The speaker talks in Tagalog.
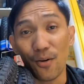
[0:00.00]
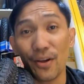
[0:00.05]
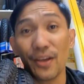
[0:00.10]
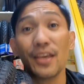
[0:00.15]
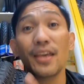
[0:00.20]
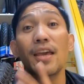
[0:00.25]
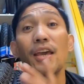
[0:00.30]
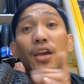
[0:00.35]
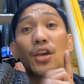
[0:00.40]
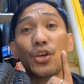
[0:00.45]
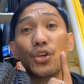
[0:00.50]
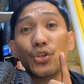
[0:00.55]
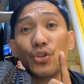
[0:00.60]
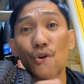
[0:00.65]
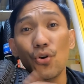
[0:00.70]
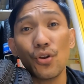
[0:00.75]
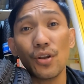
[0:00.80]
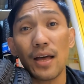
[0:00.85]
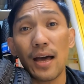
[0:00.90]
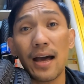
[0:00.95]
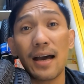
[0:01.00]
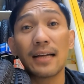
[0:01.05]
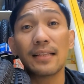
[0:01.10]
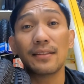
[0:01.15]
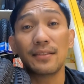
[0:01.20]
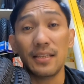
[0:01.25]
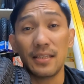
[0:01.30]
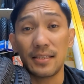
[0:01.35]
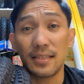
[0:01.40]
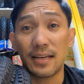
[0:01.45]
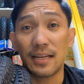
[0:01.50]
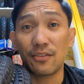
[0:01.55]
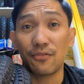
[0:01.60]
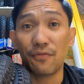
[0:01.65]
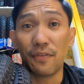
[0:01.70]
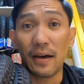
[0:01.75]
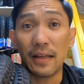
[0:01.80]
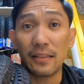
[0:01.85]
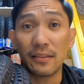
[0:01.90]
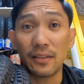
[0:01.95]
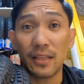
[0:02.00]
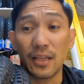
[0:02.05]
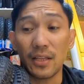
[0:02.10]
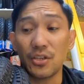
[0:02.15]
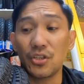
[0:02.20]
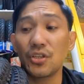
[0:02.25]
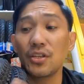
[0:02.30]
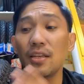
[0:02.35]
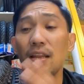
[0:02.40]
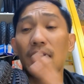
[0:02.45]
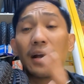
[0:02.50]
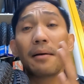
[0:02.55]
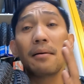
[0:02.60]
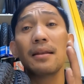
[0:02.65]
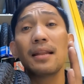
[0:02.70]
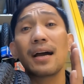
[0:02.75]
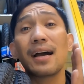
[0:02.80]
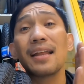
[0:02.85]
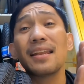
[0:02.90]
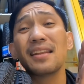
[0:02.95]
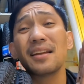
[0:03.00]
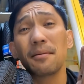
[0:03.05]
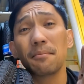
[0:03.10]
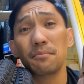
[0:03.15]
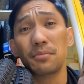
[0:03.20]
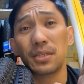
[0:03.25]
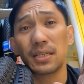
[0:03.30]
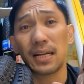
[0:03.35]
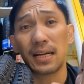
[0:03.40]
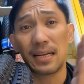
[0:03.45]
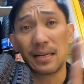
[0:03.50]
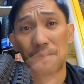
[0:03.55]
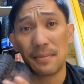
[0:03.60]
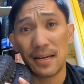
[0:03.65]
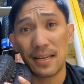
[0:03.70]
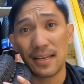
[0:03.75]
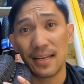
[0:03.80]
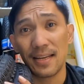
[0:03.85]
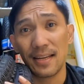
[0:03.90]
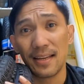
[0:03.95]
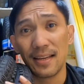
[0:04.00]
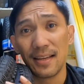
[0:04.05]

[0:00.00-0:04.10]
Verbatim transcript: Okay? Yun ang disadvantage ng nakanabs ka naman.